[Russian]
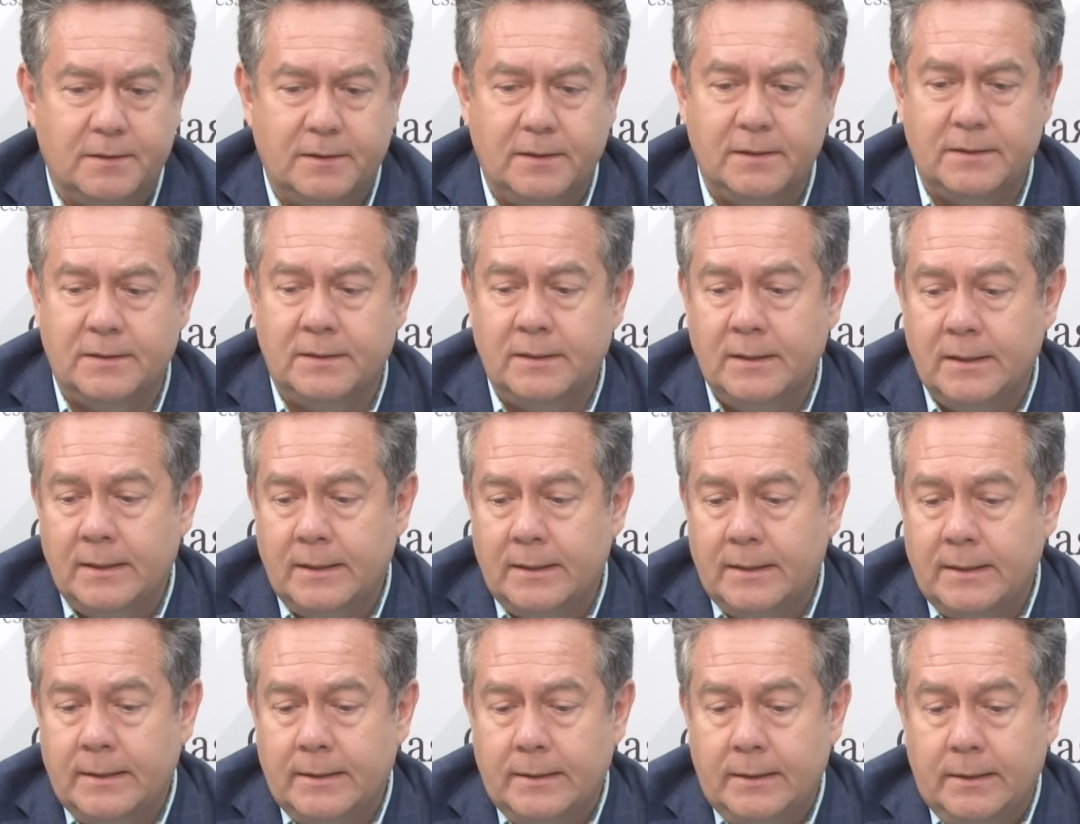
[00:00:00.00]
Раз –
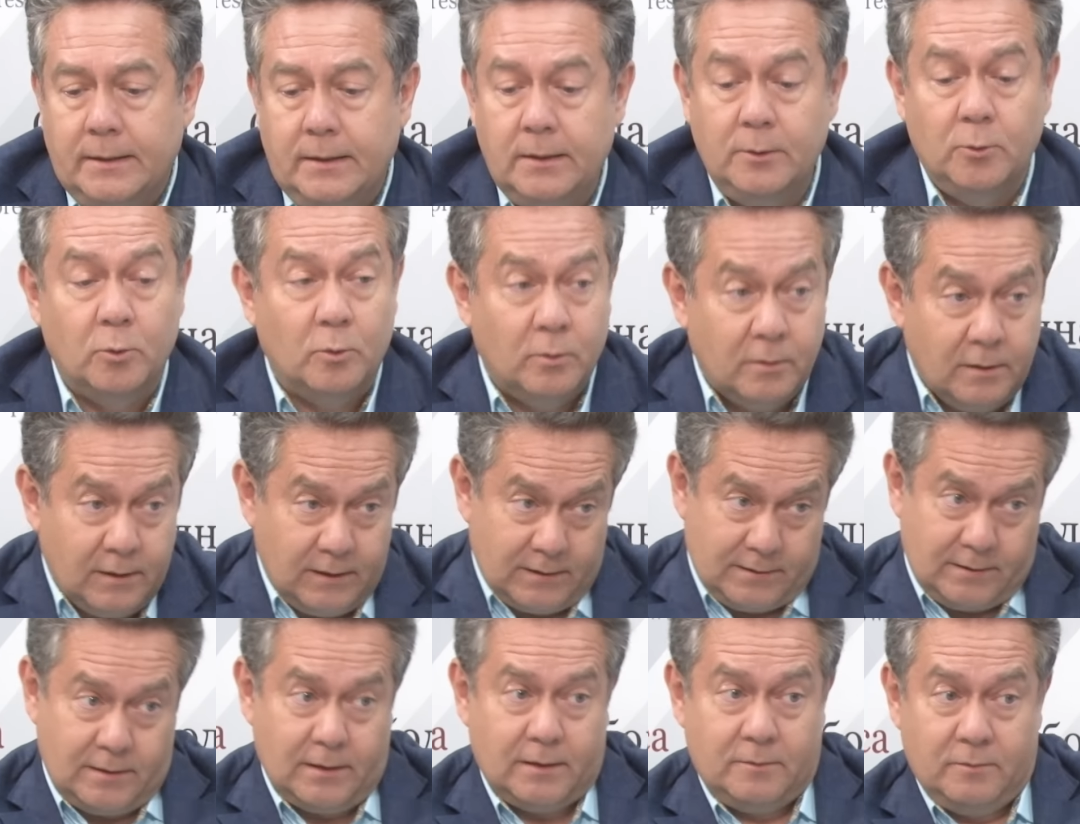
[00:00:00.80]
и у
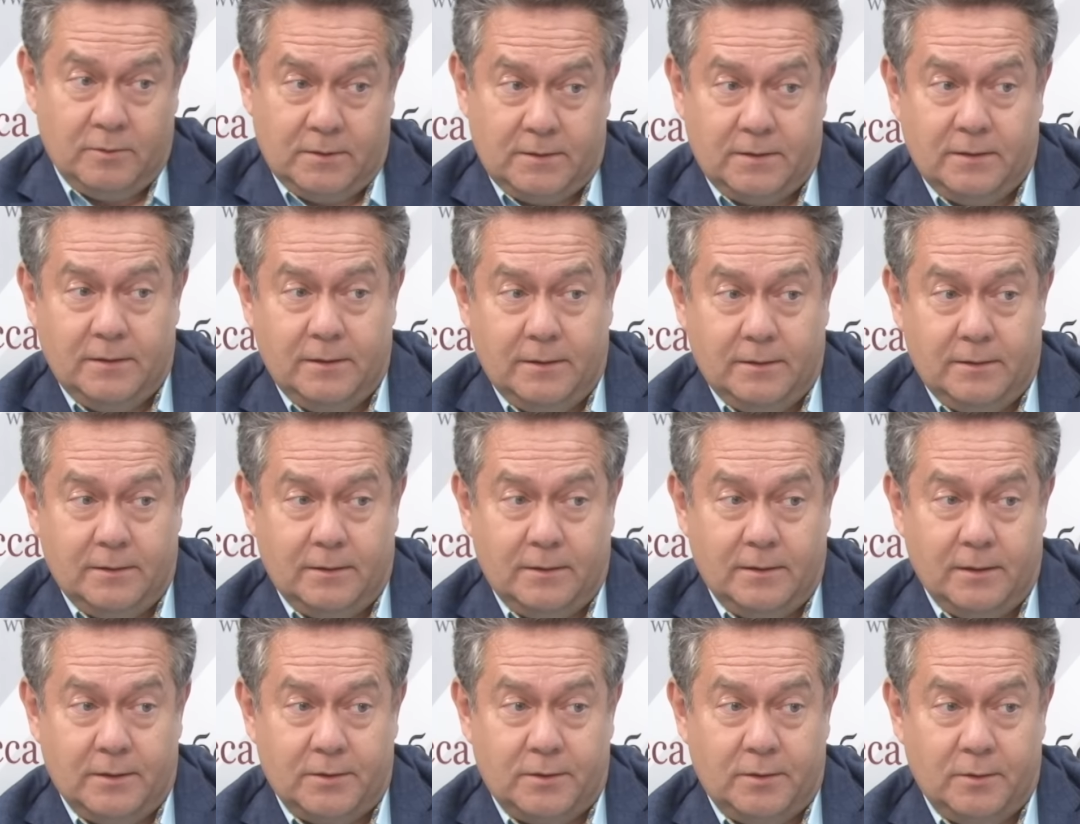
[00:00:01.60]
нас, как вы
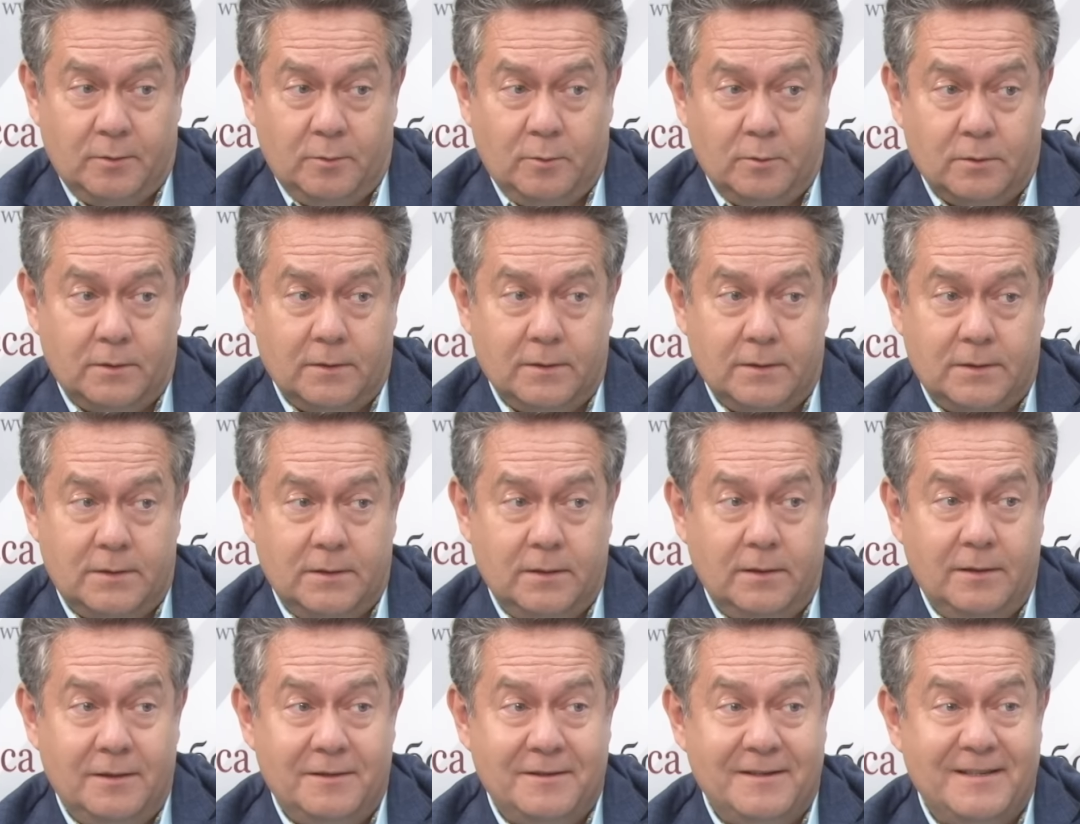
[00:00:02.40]
знаете, каждый год
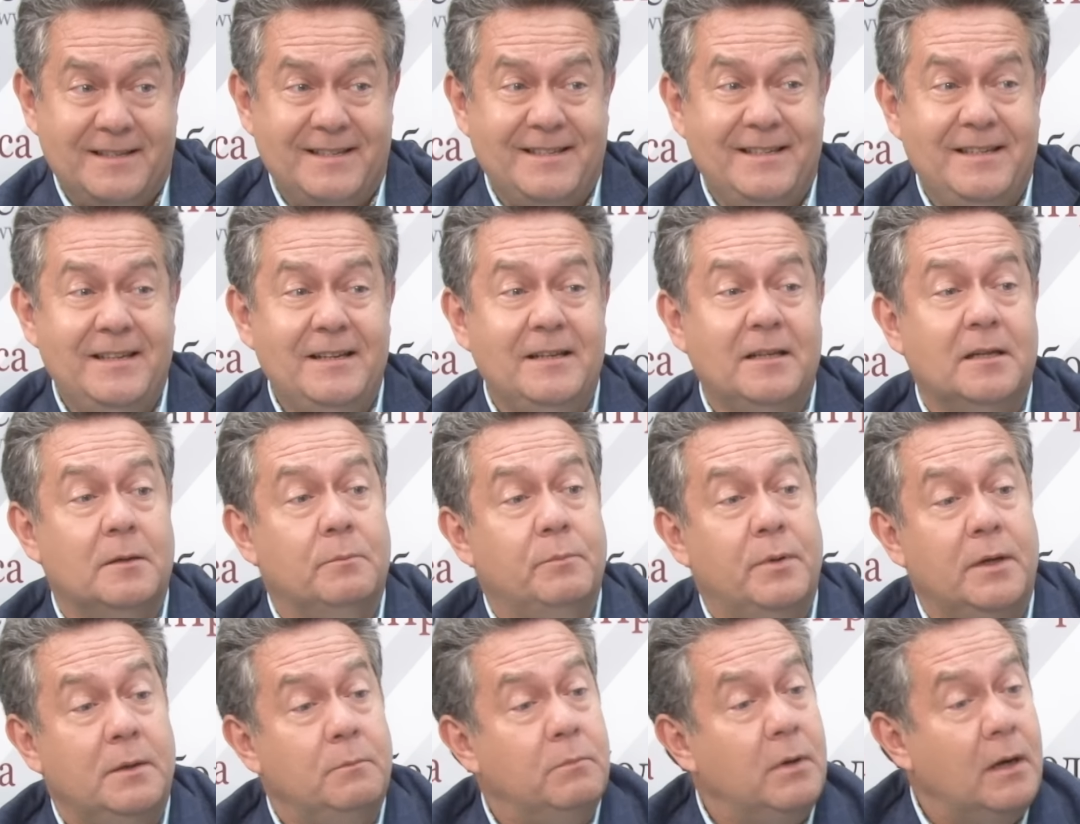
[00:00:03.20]
население сильно
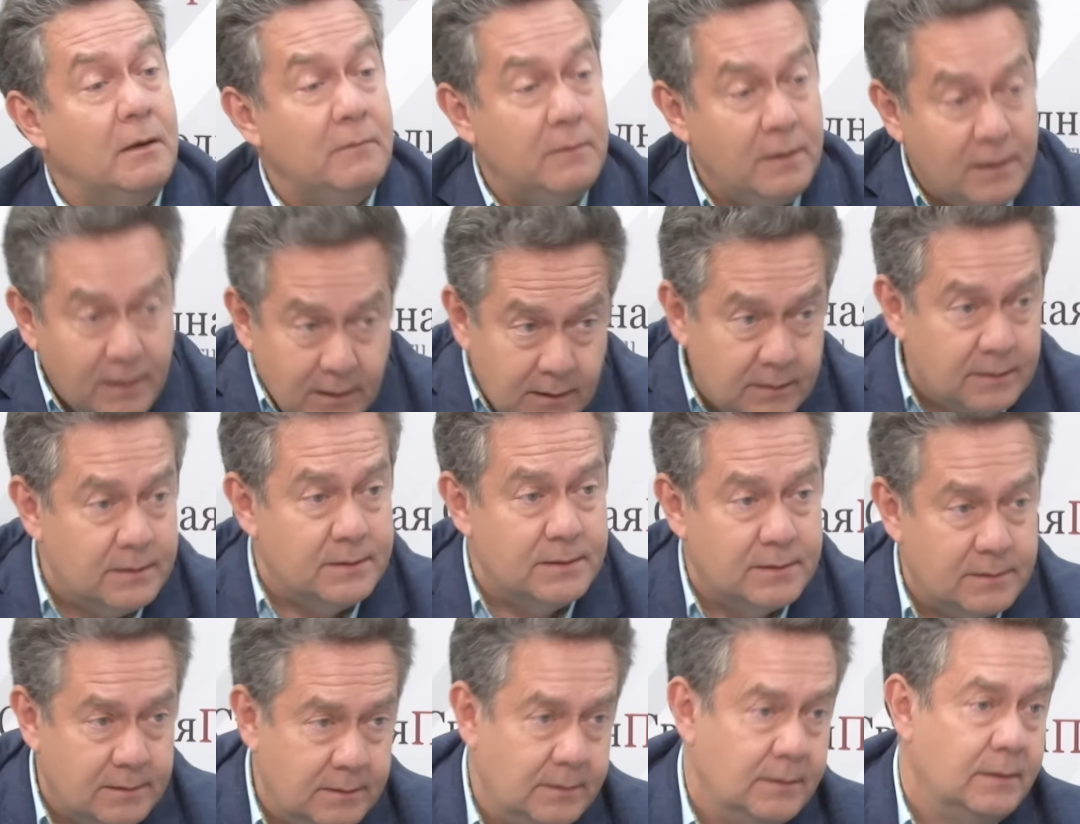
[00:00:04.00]

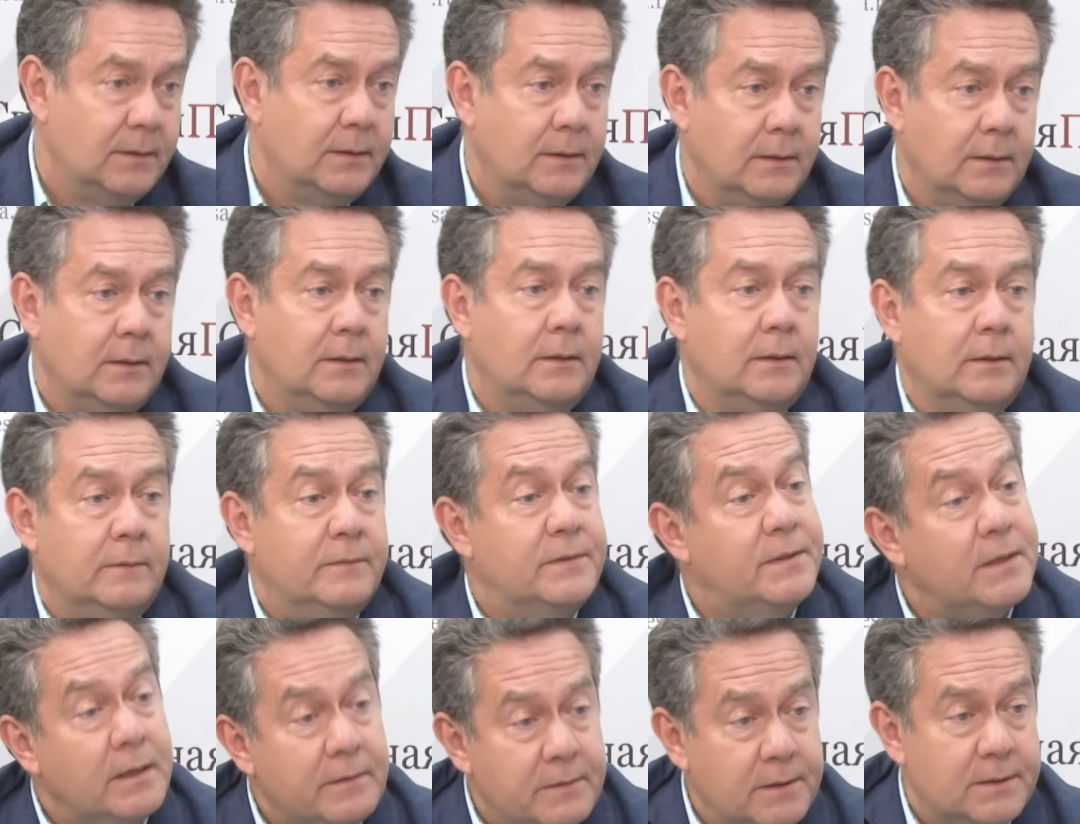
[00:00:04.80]
прибавлялось
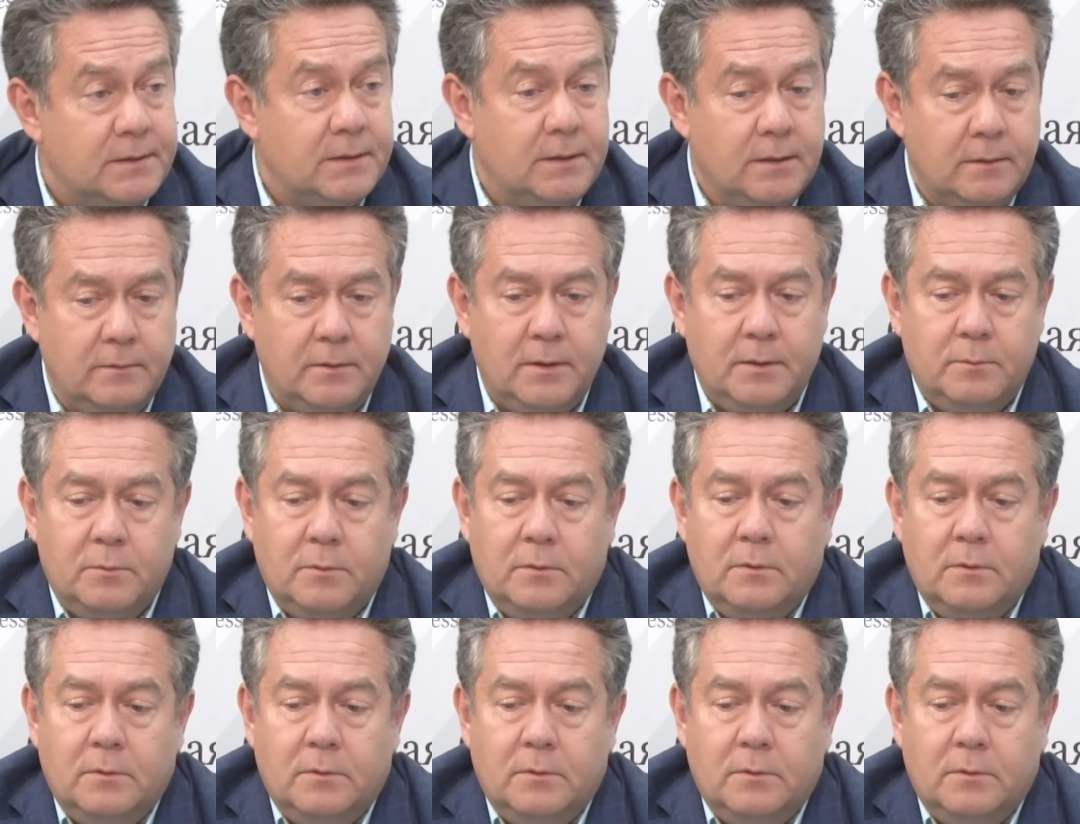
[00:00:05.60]
в советское время.